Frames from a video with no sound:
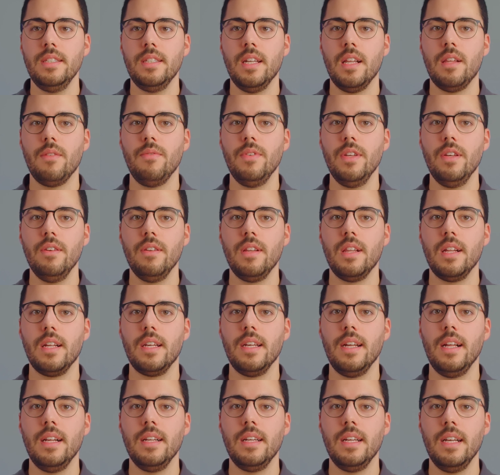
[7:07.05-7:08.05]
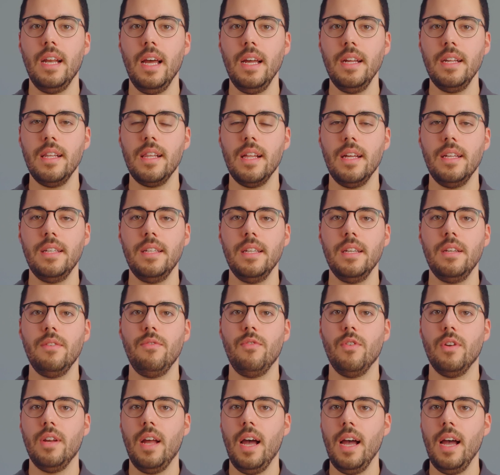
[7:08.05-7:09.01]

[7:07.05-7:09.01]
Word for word: das Videosignal gleichzeitig von